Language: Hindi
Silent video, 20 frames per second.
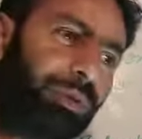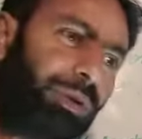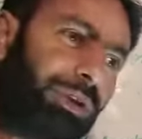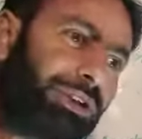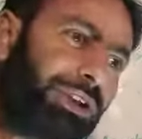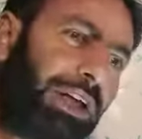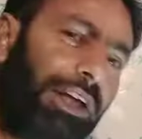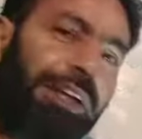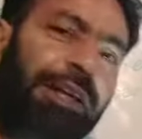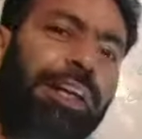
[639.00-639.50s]
वो
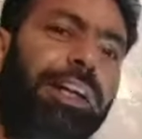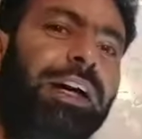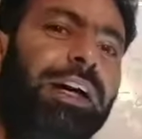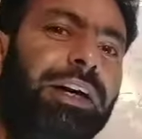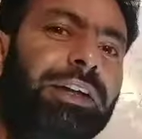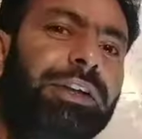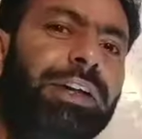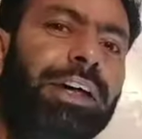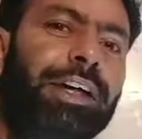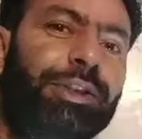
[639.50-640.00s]
चलने का
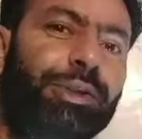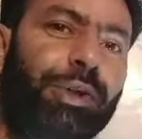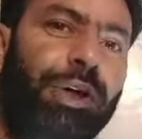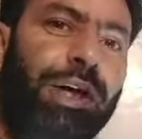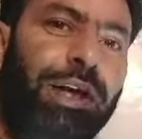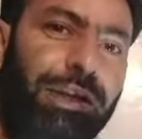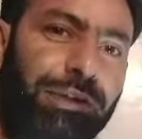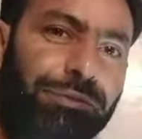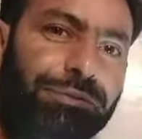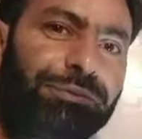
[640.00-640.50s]
अंदाज जो
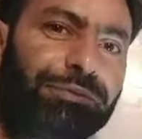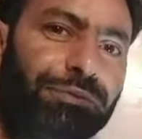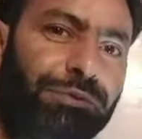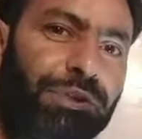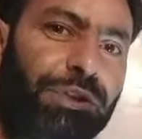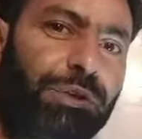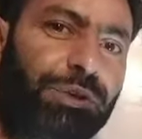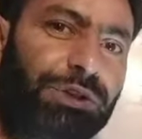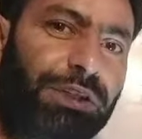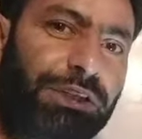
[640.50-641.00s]
है
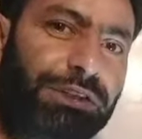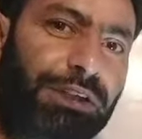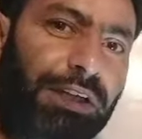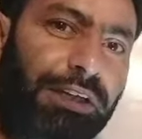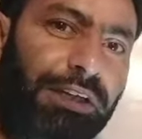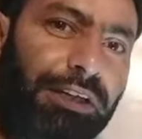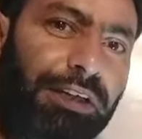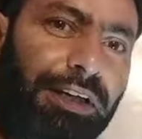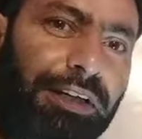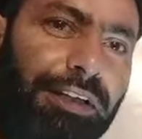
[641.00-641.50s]
उसके
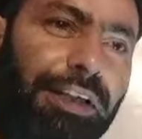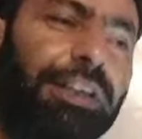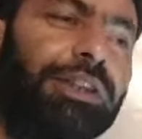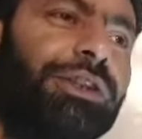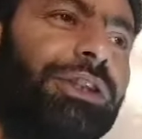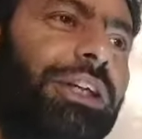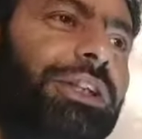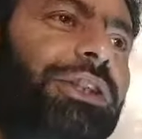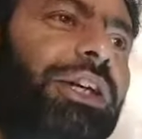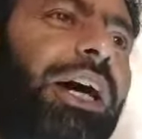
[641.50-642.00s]
चलने का अंदाज
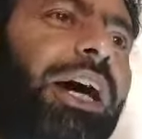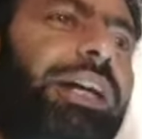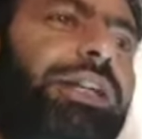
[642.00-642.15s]
जैसे